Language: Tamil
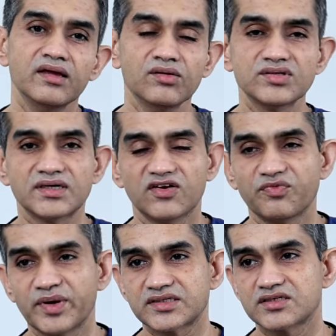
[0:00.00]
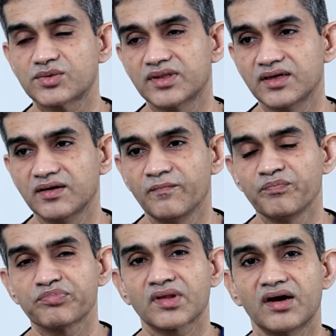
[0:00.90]
இன்னொரு செட் ஆஃப் பேஷண்ட்ஸ் வந்து
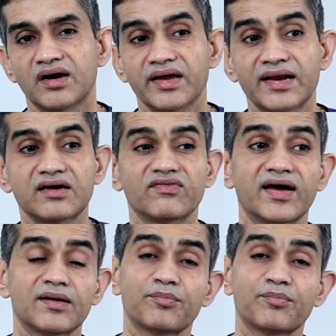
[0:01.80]
எனக்கு வேறு